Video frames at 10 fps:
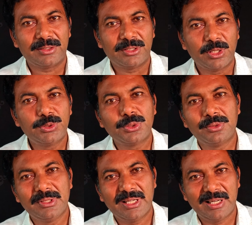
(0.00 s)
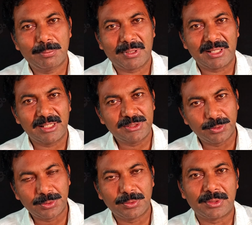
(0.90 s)
ఆ తెరుచుకుంది అనే పదాలు
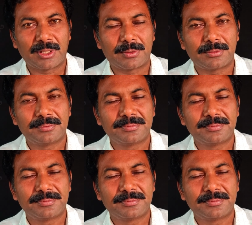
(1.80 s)
చెబుతూ ఉంటారు